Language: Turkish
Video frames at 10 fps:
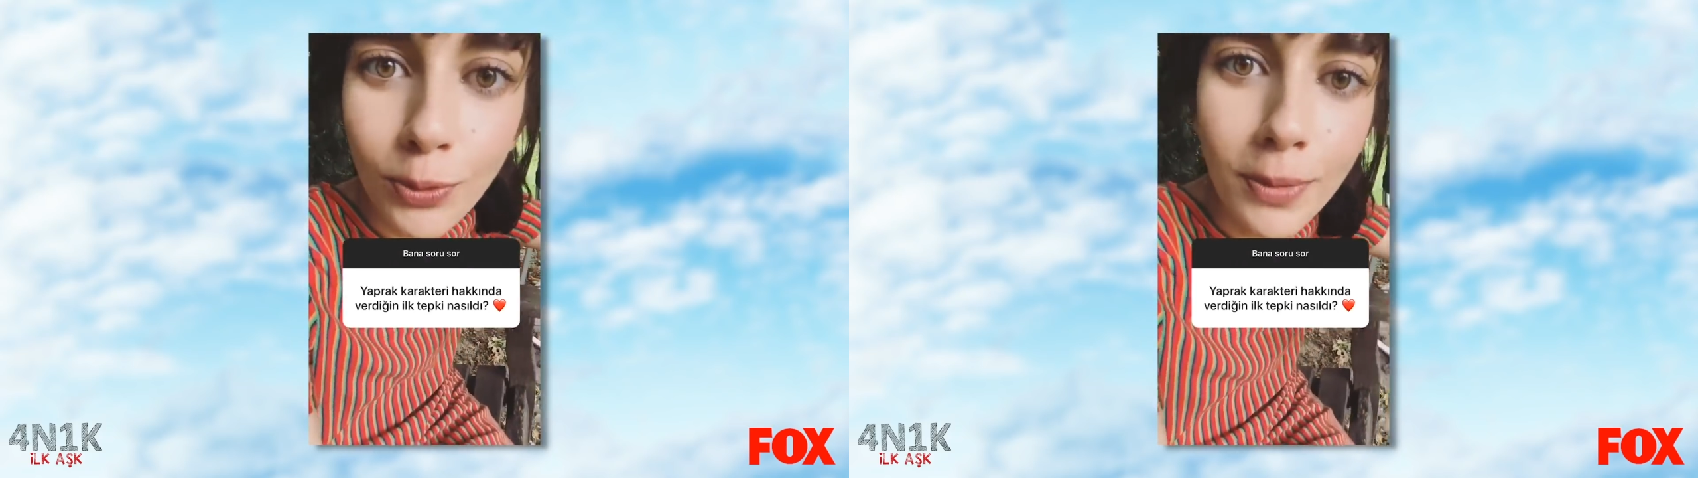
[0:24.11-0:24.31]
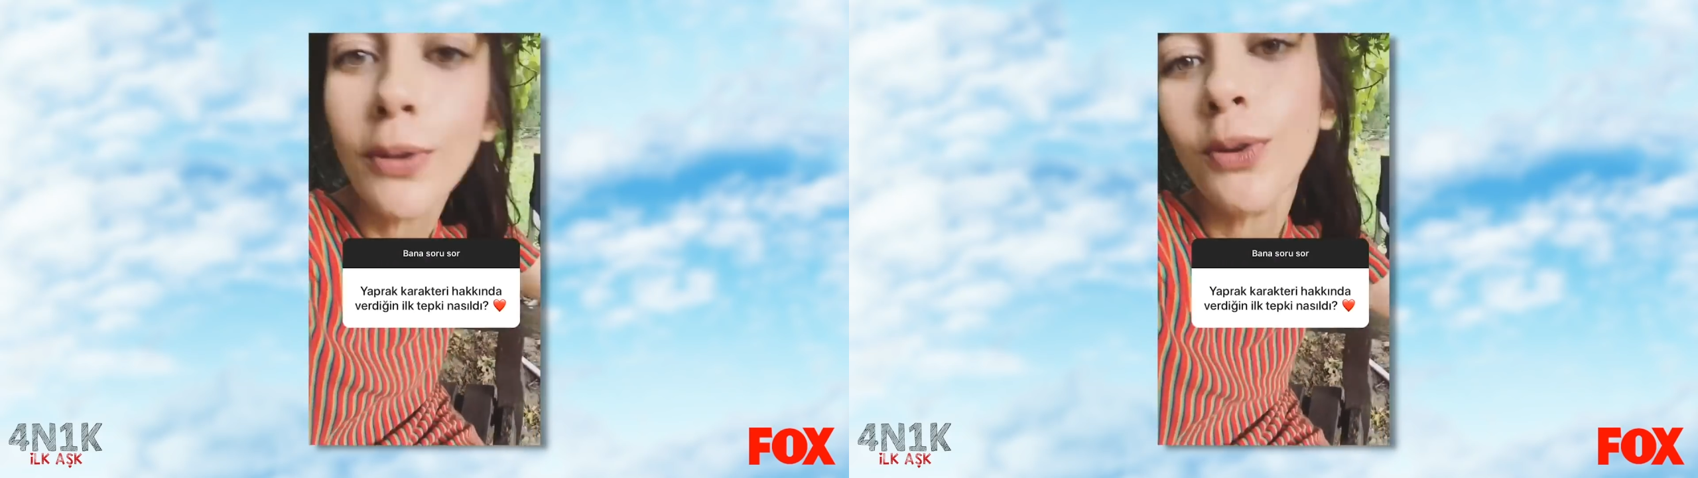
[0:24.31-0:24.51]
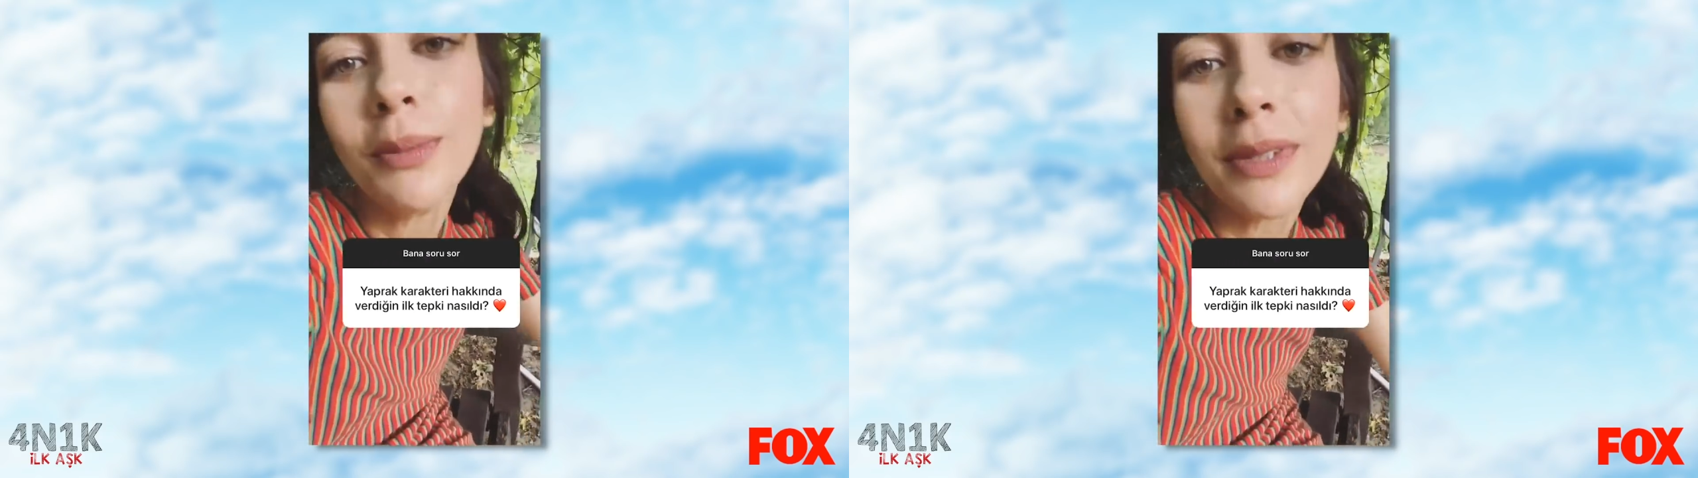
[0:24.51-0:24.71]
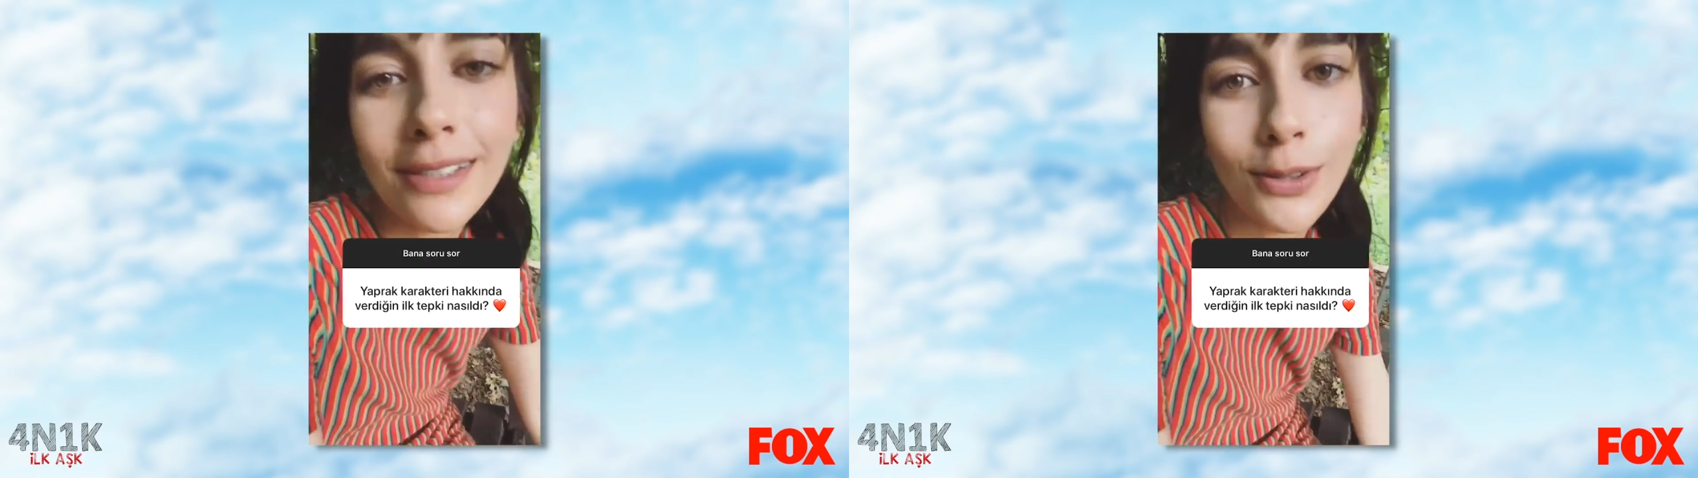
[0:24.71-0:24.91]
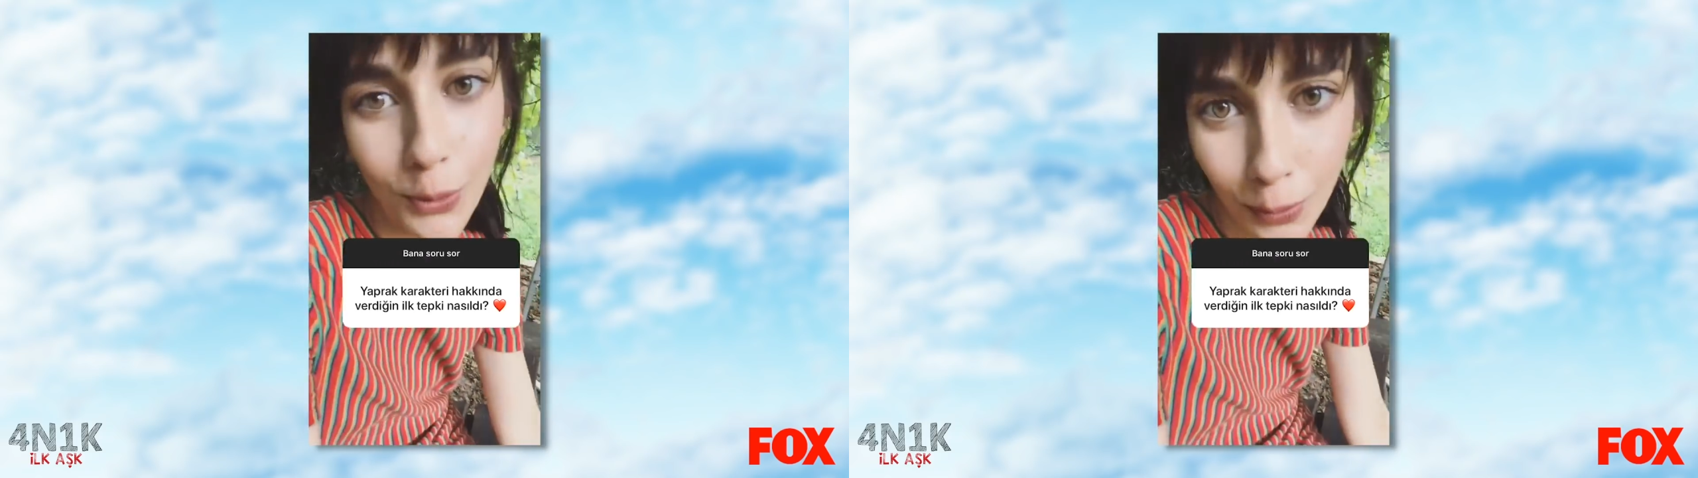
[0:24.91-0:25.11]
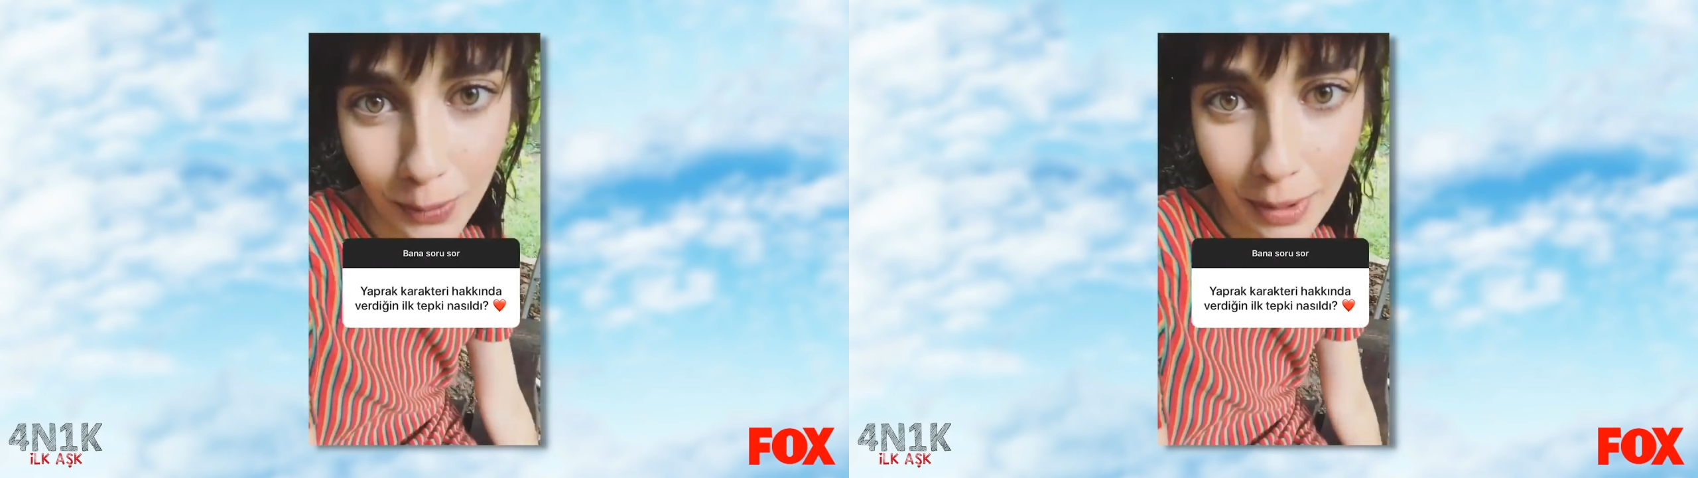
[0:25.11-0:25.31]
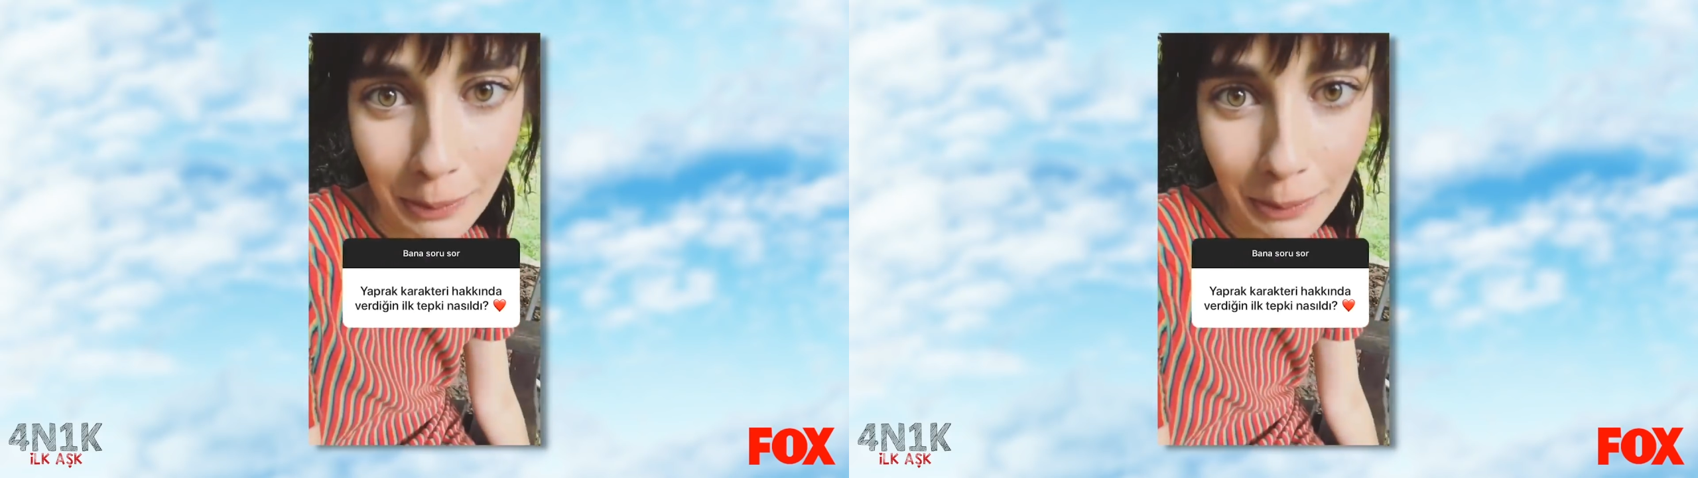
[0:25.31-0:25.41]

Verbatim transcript: Bunu ben oynamak istiyorum